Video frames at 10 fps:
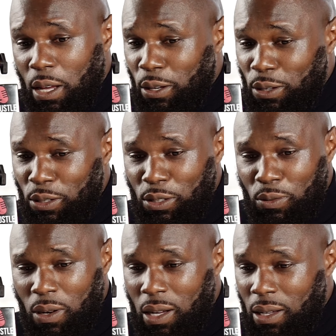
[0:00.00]
que ce
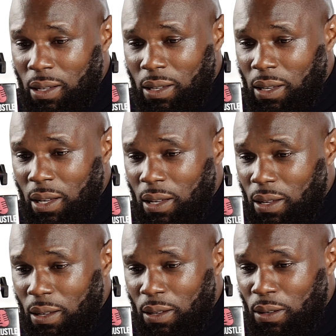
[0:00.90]
soit euh,
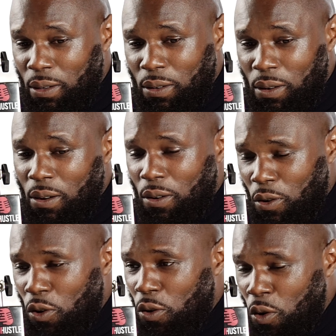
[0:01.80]
euh
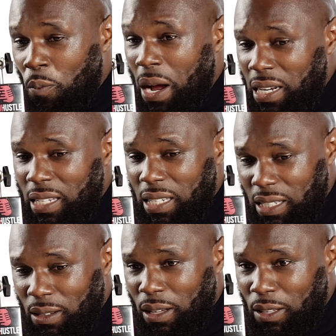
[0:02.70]
au Mali, c'est ce
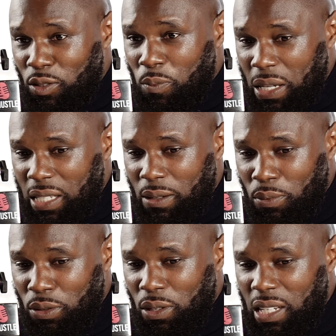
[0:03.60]
qui est en train de se passer
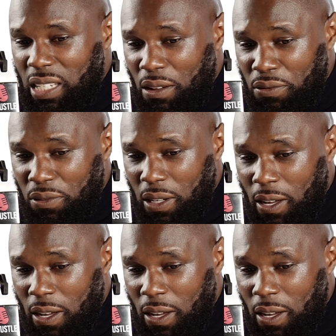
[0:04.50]
pour ceux qui savent,